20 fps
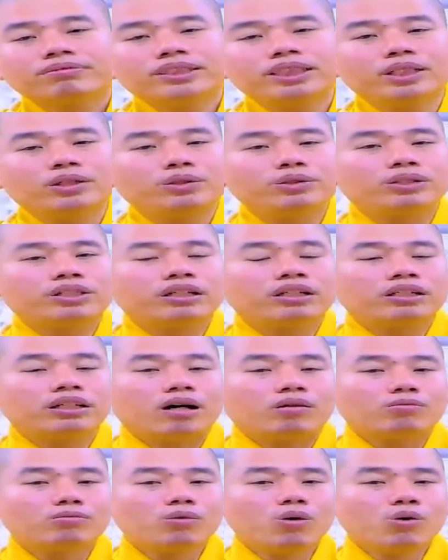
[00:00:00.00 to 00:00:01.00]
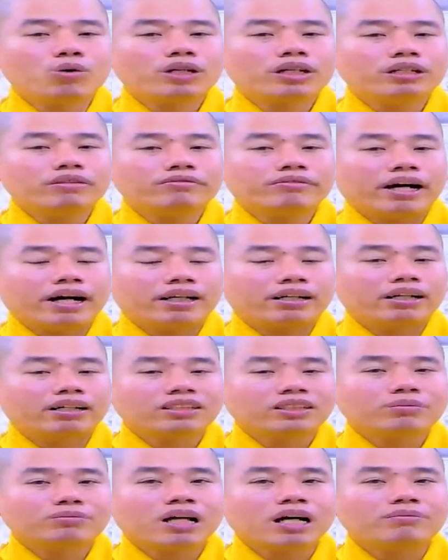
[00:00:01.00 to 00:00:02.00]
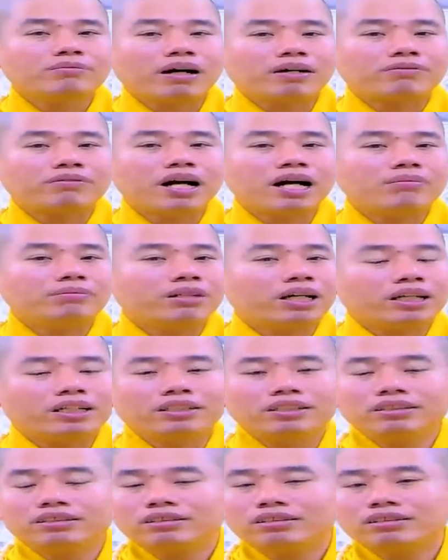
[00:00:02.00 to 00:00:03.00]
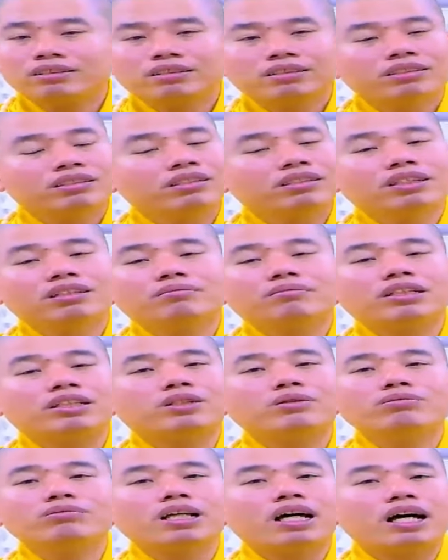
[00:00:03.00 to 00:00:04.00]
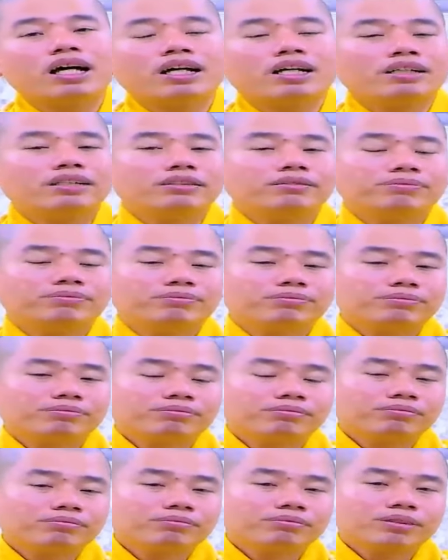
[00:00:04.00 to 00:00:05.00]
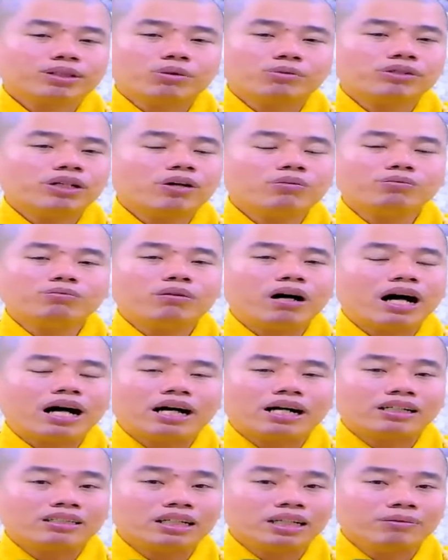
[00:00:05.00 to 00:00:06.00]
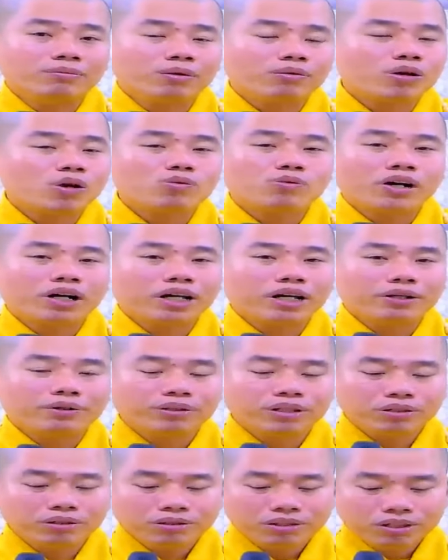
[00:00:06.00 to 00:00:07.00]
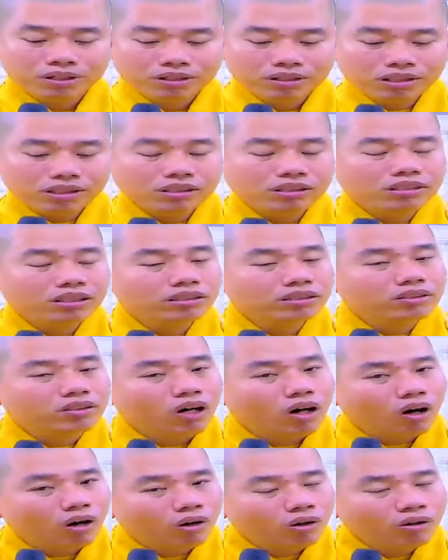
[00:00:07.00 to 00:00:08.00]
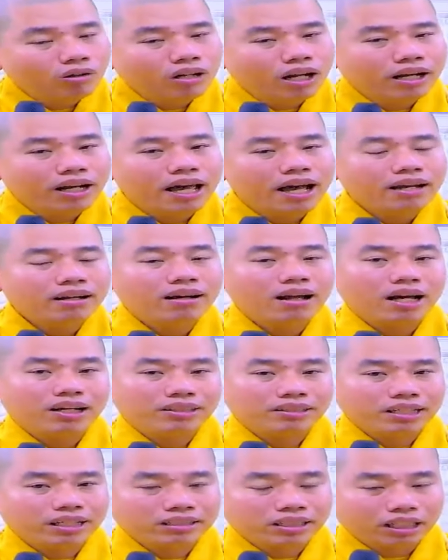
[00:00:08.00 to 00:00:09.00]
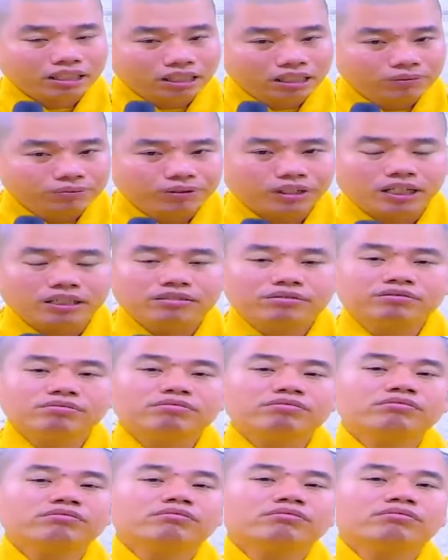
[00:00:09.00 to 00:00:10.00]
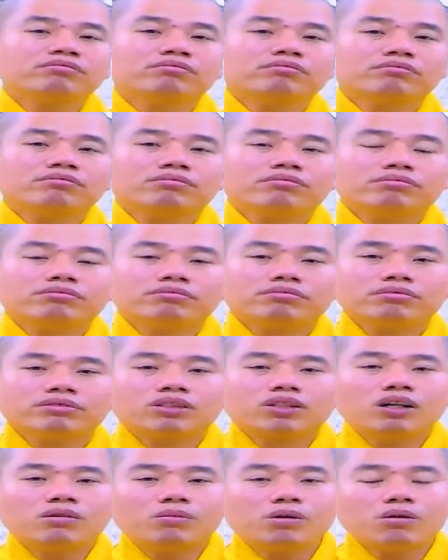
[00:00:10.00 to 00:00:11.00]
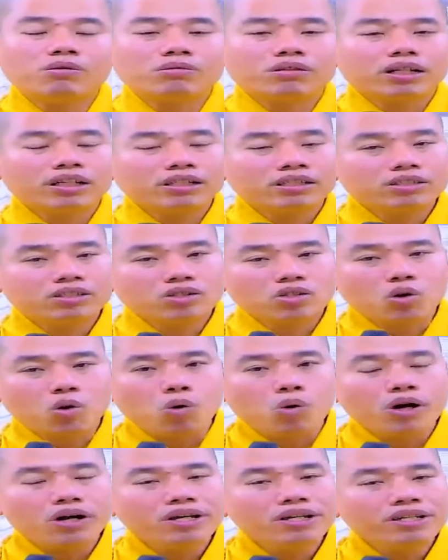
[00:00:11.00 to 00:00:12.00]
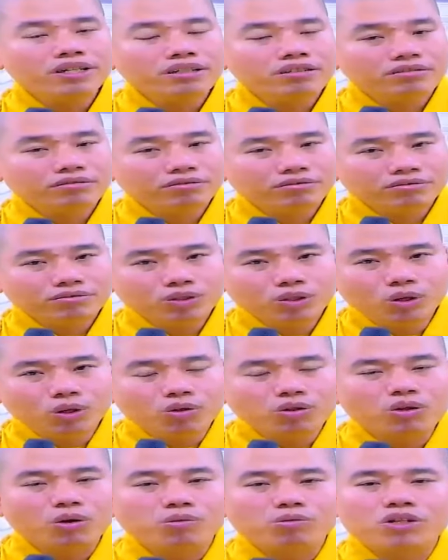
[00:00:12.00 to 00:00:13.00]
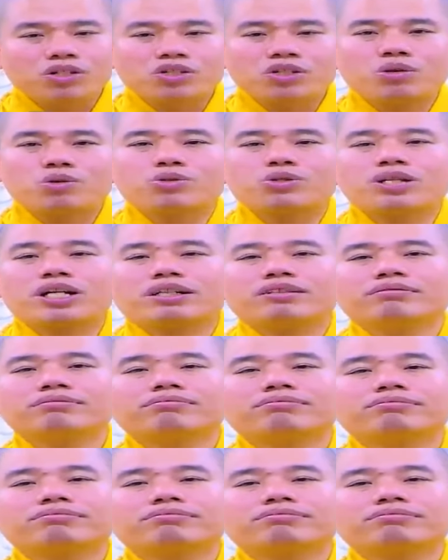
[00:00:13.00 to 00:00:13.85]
dù cho đọc muôn kinh vạn lượng trong thời mạt pháp này nhưng mà chúng ta cũng không bằng niệm một câu phật hiệu đâu nên chư tổ đã để lại chân thật niệm phật có một cái ngụ ý vô cùng là sâu sắc